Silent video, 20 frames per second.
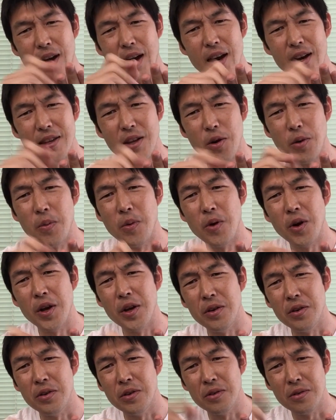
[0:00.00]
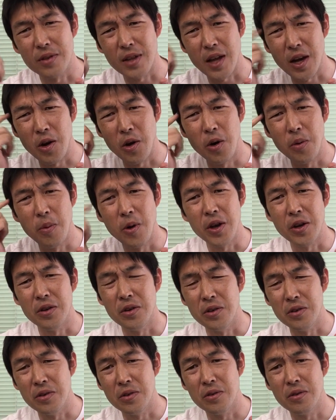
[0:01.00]
書いて覚える単語覚え
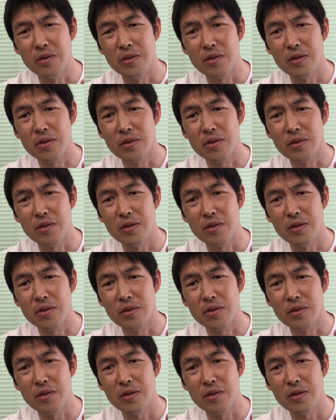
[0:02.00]
るっ